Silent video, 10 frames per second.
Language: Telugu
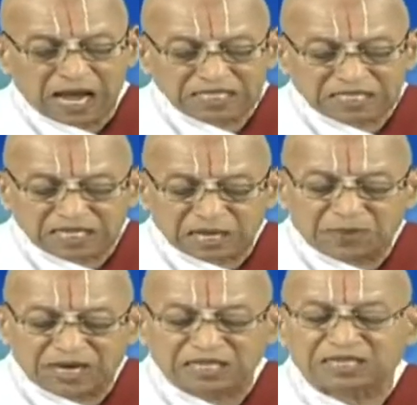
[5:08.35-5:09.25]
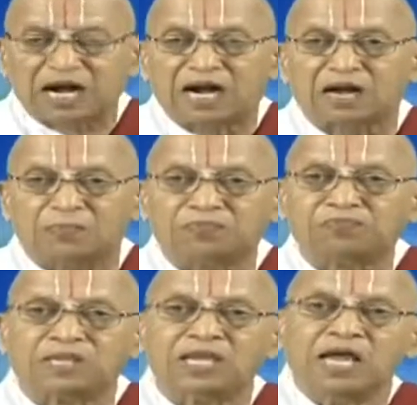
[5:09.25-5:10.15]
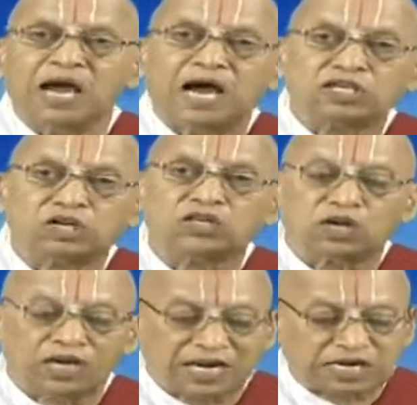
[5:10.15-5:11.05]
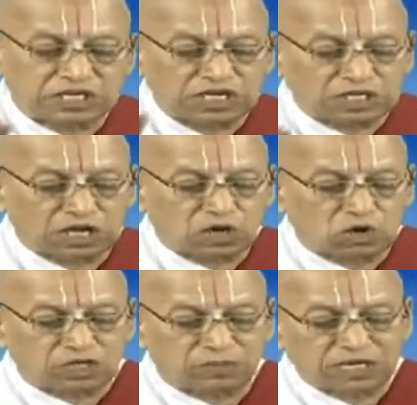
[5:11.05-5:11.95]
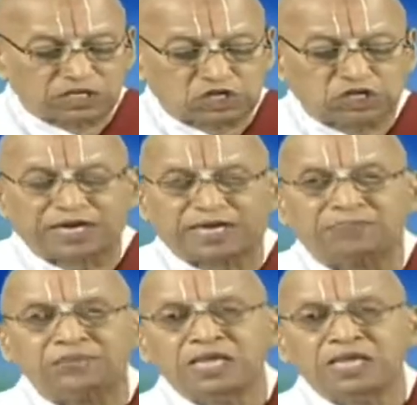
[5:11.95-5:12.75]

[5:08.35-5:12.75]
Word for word: ఆశ్రిత పరిత్రాణం ఆశ్రితులను రక్షించడం కోసమని చేసేట